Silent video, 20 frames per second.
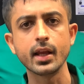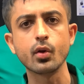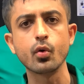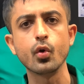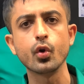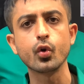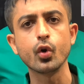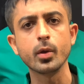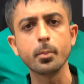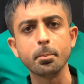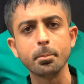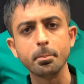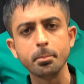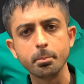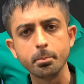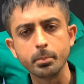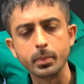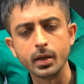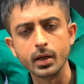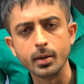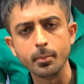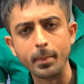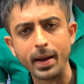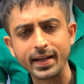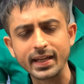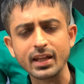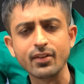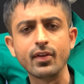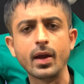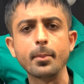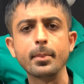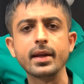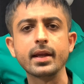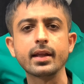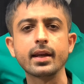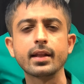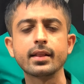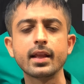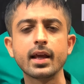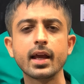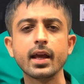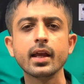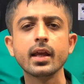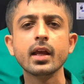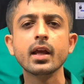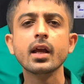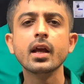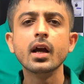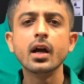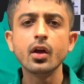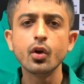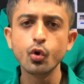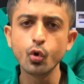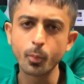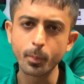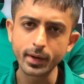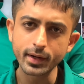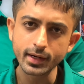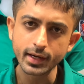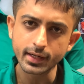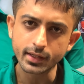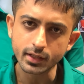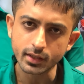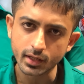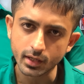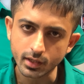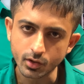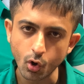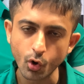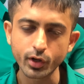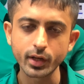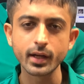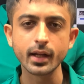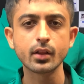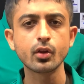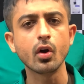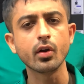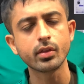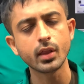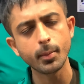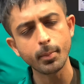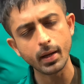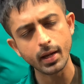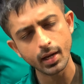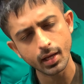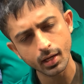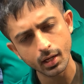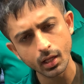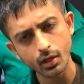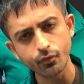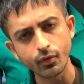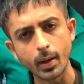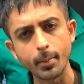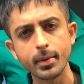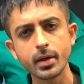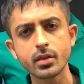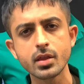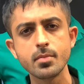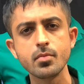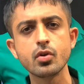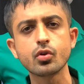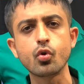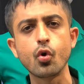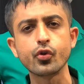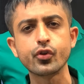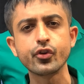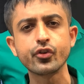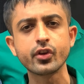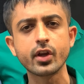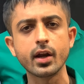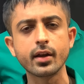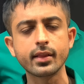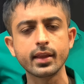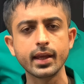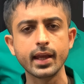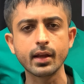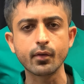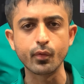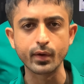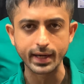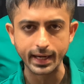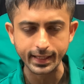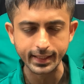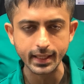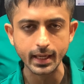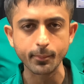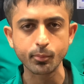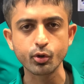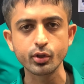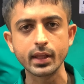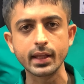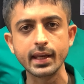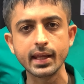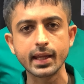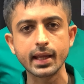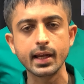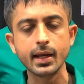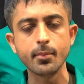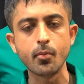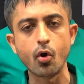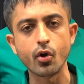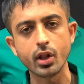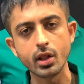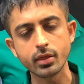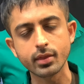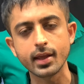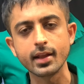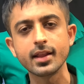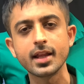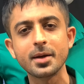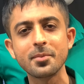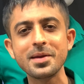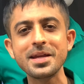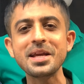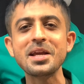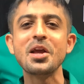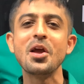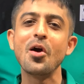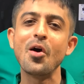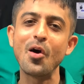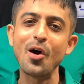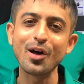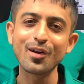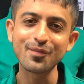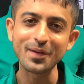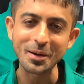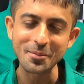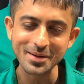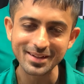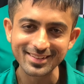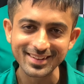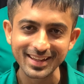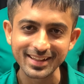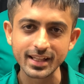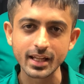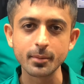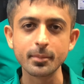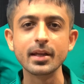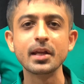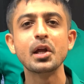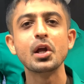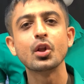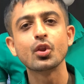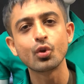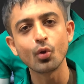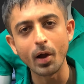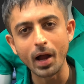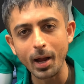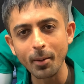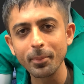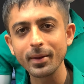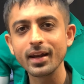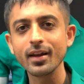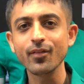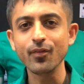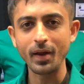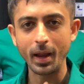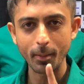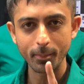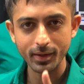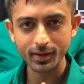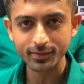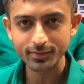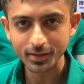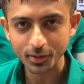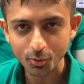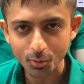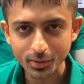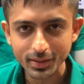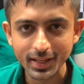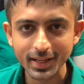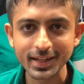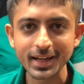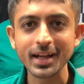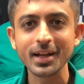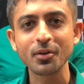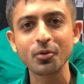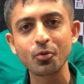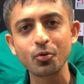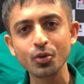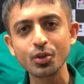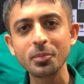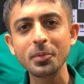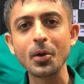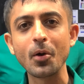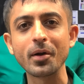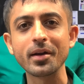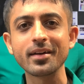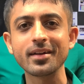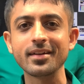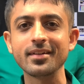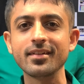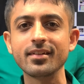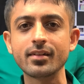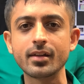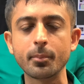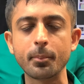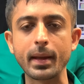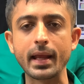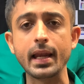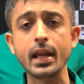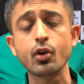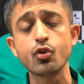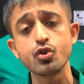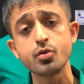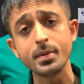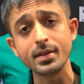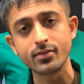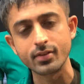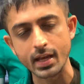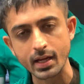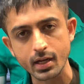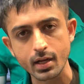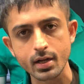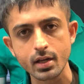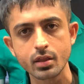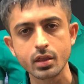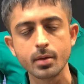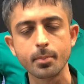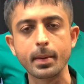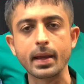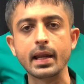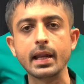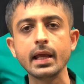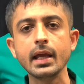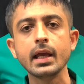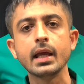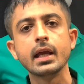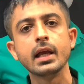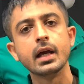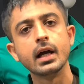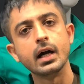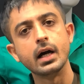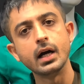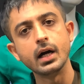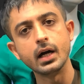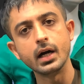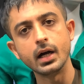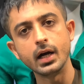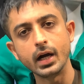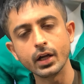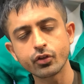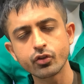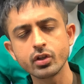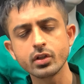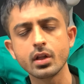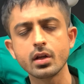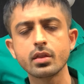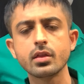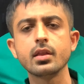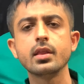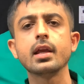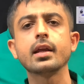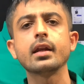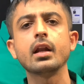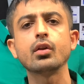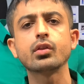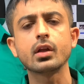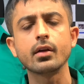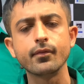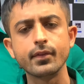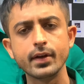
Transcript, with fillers: है कोई कोई मैटी फैब्रिक रहता है लूपन नेट कॉटन है तो सब अलग अलग फैब्रिक्स हम लोग कोशिश करते हैं एक वैरायटी आपको देने के लिए मॉडल्स के अंदर भी और फैब्रिक्स के अंदर भी तो आप है ना फैब्रिक जरूर देखना कुछ भी ऑर्डर करने से पहले कुछ भी चेक करने से पहले आ, अच्छी तरह से देखना उसका